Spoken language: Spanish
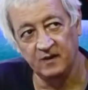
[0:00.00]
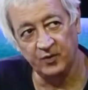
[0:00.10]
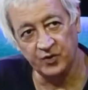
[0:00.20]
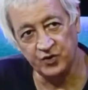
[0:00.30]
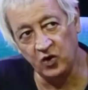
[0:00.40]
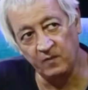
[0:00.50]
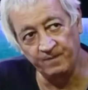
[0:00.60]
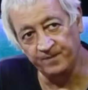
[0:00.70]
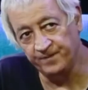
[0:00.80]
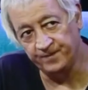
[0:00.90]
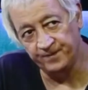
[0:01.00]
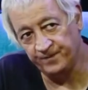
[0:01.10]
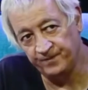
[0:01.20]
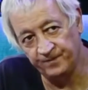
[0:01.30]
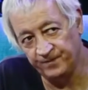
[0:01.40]
Pues yo mm,
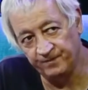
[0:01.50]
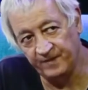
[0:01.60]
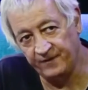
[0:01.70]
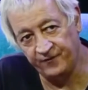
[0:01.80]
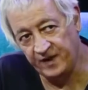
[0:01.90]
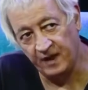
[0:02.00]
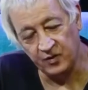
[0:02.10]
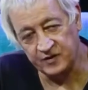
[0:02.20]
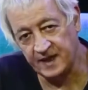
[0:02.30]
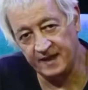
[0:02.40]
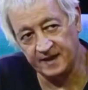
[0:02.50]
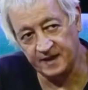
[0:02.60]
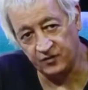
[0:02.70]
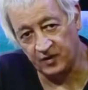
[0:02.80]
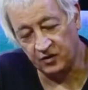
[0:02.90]
me fui a Buenos Aires a
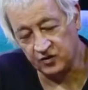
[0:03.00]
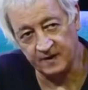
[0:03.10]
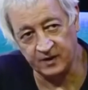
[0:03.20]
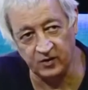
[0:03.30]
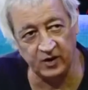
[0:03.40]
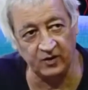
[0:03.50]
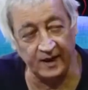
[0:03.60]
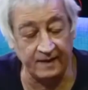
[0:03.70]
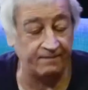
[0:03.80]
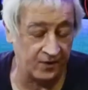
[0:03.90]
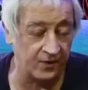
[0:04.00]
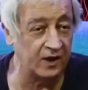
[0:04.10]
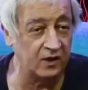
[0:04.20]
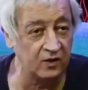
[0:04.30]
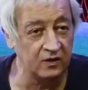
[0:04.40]
estudiar al conservatorio, de ahí
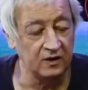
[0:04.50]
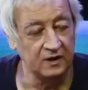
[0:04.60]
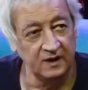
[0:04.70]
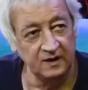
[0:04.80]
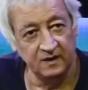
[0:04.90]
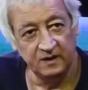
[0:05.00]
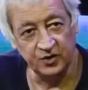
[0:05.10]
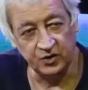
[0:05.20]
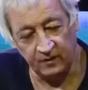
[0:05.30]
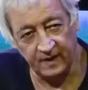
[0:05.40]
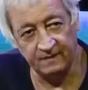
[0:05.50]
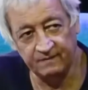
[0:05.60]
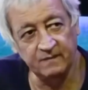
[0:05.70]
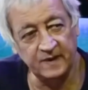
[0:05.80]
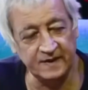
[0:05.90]
provengo, yo estuve
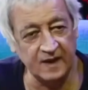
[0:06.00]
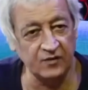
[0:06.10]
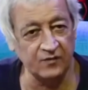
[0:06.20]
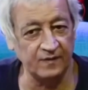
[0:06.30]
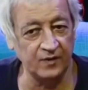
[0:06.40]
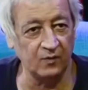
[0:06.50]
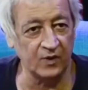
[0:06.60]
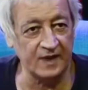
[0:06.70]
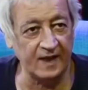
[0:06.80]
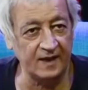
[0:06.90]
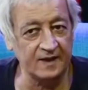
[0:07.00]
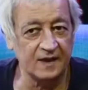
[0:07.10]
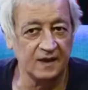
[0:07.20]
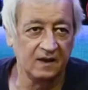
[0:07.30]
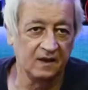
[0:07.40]
10 años viviendo en Buenos Aires,
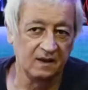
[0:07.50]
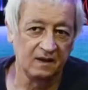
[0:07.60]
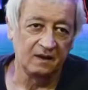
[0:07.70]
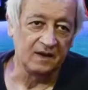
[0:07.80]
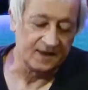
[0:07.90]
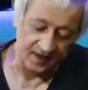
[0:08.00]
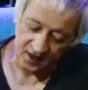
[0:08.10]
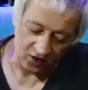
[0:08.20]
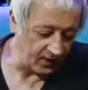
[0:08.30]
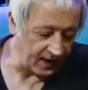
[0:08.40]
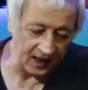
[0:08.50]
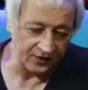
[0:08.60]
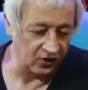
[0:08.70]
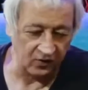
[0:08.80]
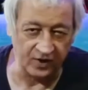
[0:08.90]
hice telenovelas,
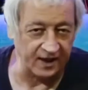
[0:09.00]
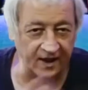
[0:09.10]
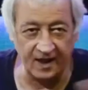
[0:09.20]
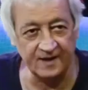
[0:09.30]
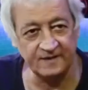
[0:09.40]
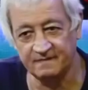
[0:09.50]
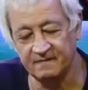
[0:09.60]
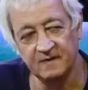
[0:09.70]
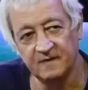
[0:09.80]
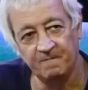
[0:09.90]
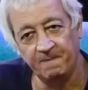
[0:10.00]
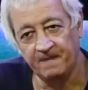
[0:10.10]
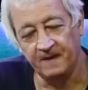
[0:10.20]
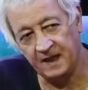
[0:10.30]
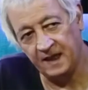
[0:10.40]
todo lo que vos quieras,
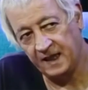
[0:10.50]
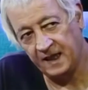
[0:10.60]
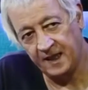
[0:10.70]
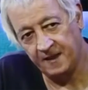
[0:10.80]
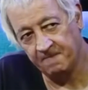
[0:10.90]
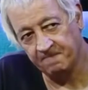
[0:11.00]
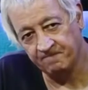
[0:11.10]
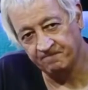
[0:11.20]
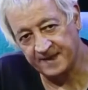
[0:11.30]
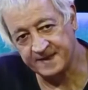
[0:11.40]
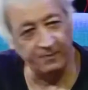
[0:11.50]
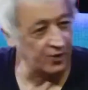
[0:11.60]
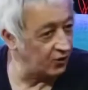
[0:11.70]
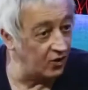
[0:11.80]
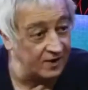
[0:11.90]
em, pasé por
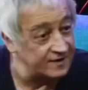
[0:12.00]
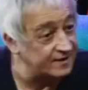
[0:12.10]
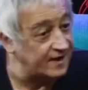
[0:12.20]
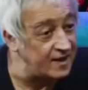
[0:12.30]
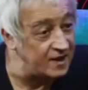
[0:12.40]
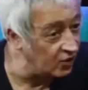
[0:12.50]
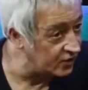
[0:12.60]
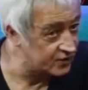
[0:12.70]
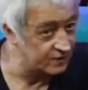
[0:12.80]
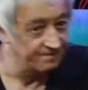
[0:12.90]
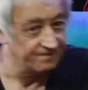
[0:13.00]
todos los estadios.